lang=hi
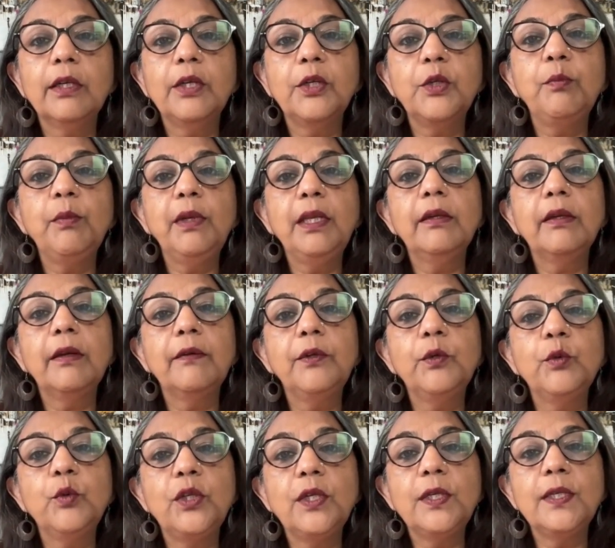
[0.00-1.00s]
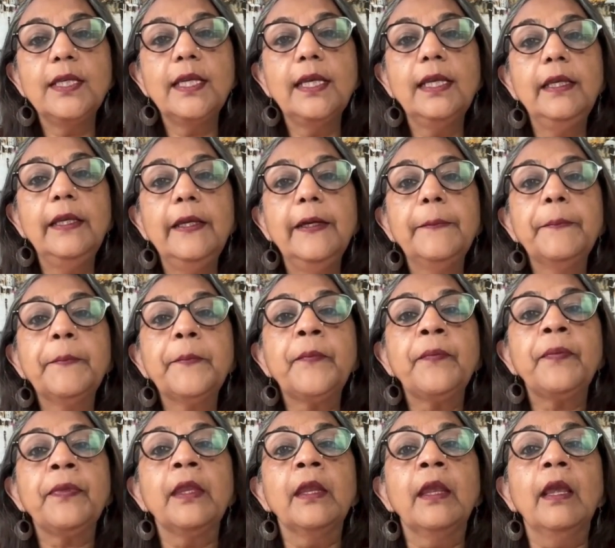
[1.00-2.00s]
कश्मीर रेफ्यूजीज के लिए
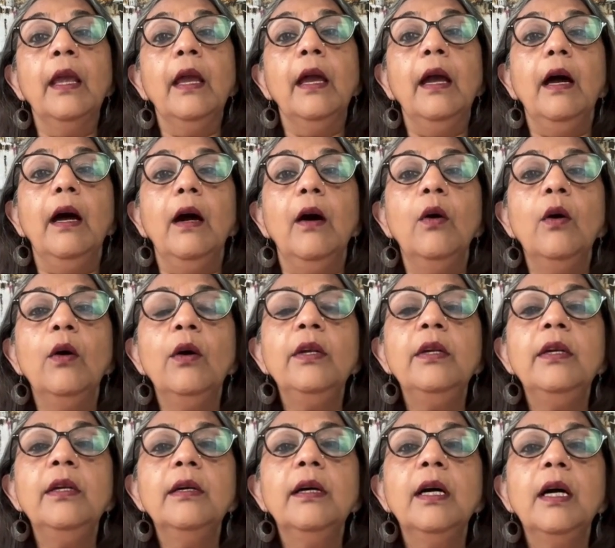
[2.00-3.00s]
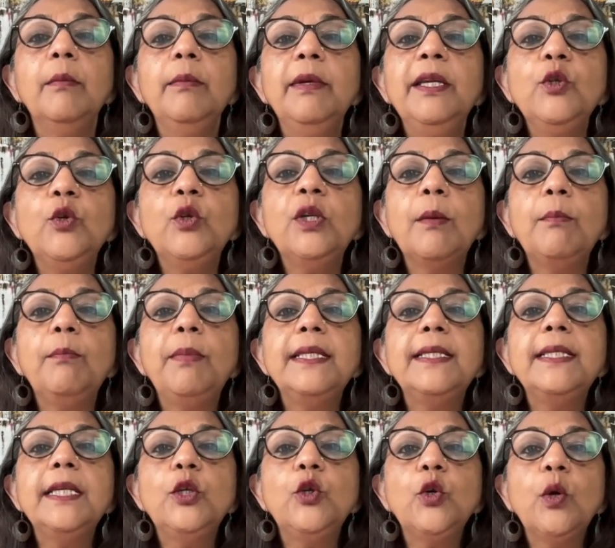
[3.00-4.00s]
और अभी जो नब्बे
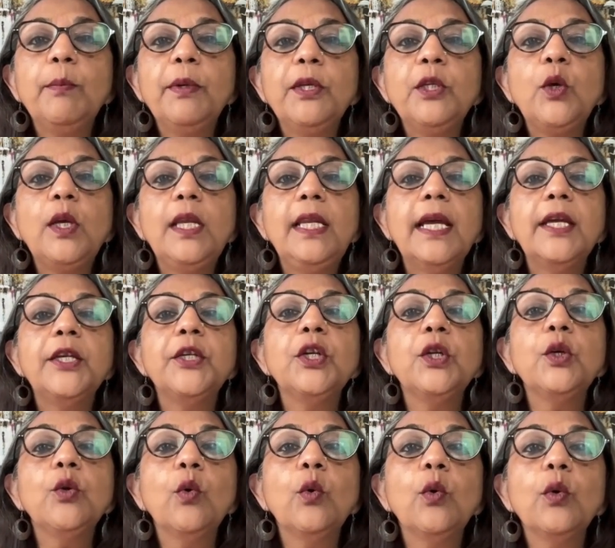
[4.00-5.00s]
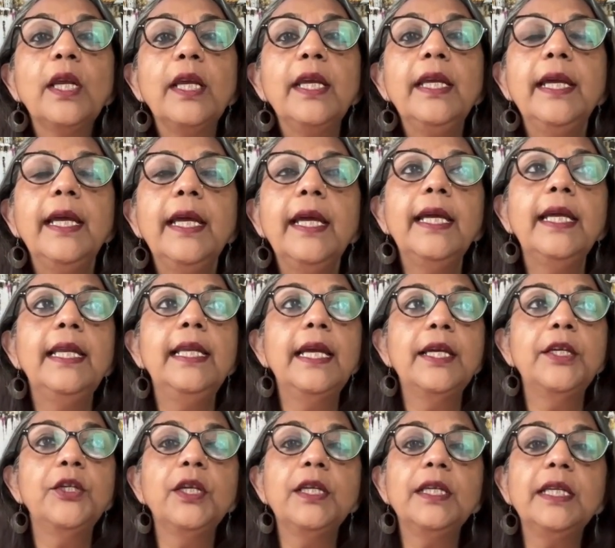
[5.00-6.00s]
सीटों पे जो इलेक्शन हो रही है
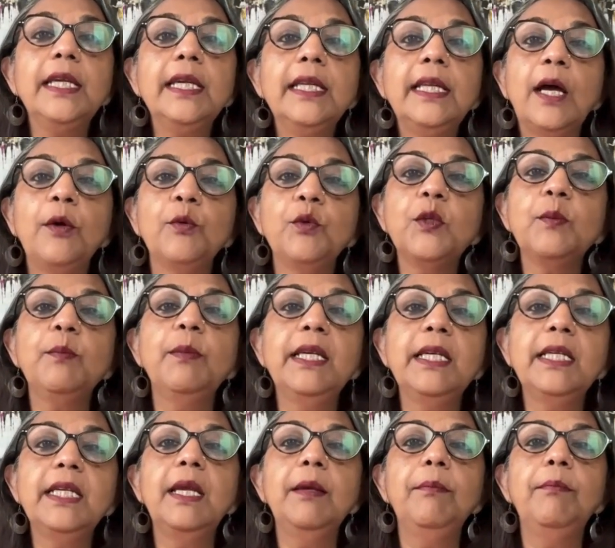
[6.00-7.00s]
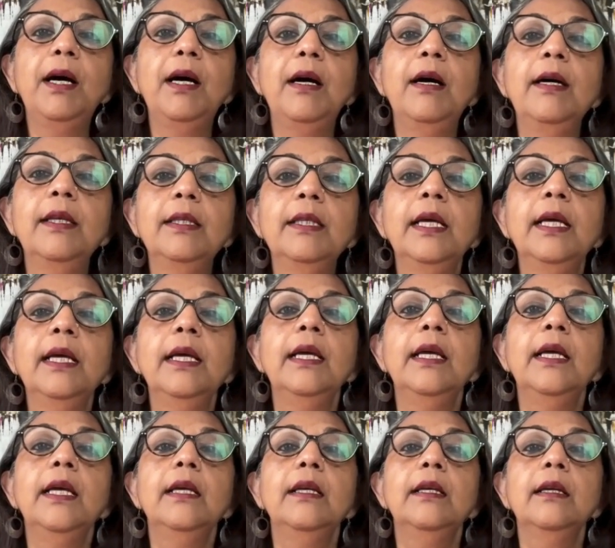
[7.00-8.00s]
इलेक्शन की अनाउंसमेंट के बाद
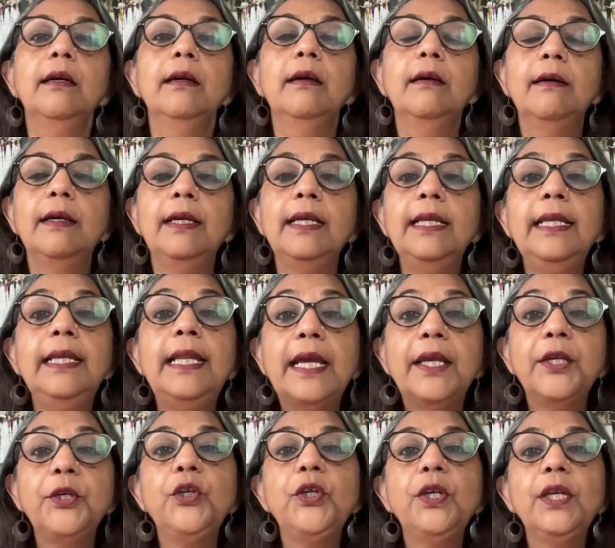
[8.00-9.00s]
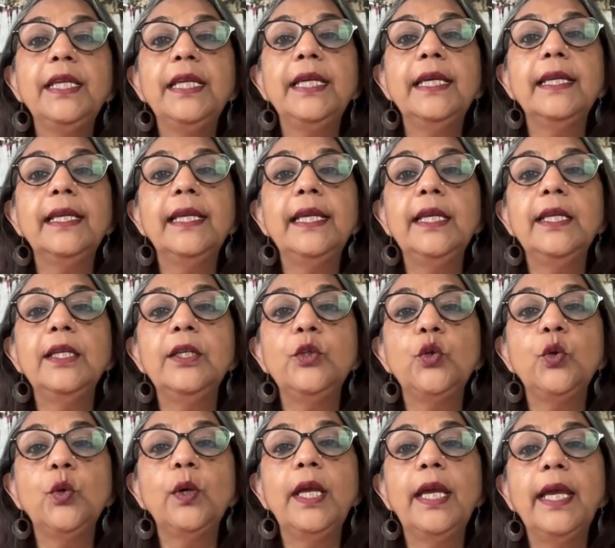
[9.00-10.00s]
इलेक्शनियरिंग uh,
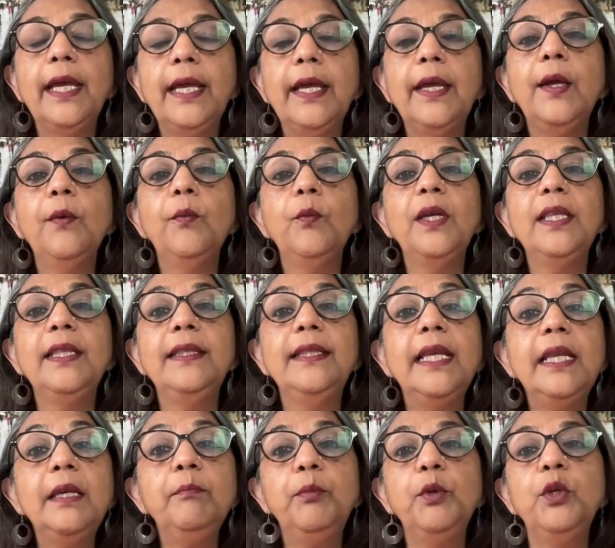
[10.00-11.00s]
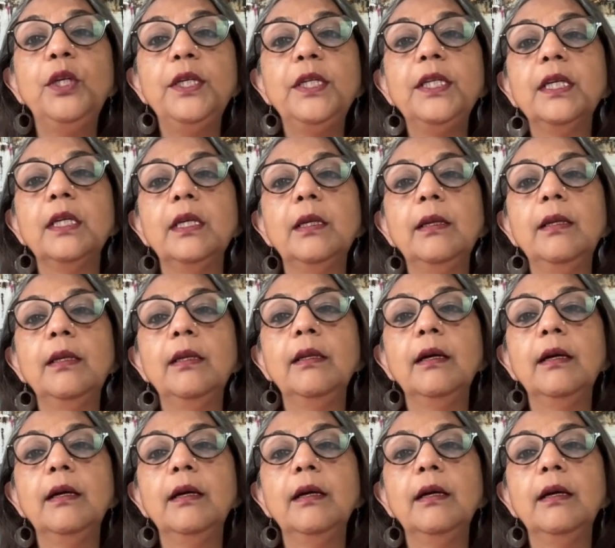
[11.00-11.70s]
जो है विद इन पोलिटिकल